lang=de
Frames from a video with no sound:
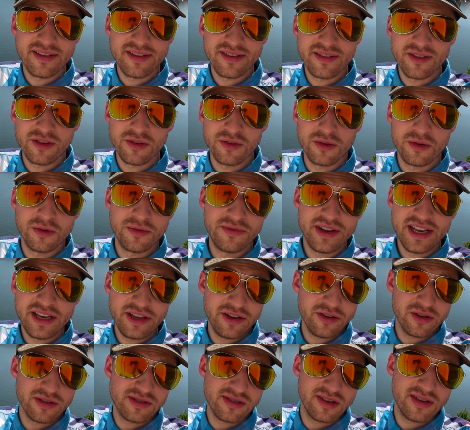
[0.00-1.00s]
zu
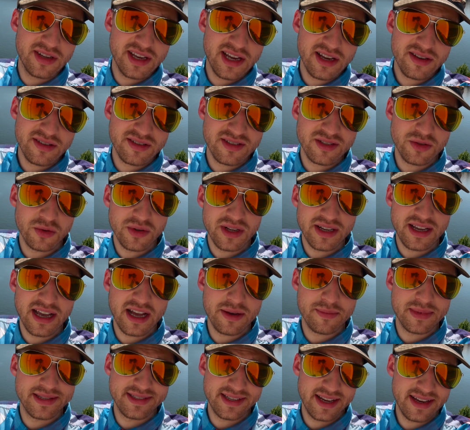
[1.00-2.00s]
wenig konzentriert ist oder
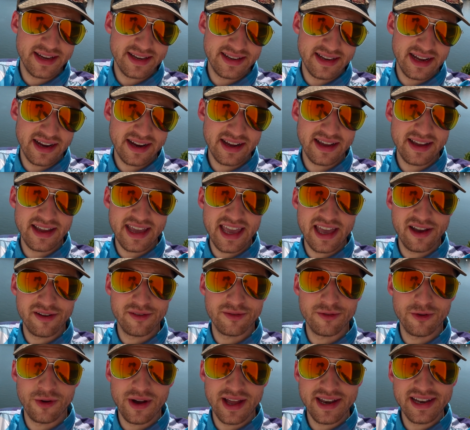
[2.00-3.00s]
gerade mit seinen Gedanken
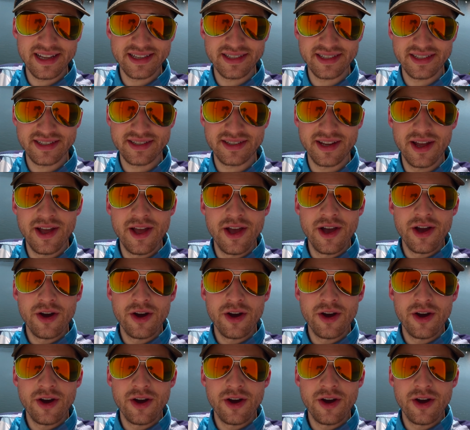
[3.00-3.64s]
irgendwo anders ist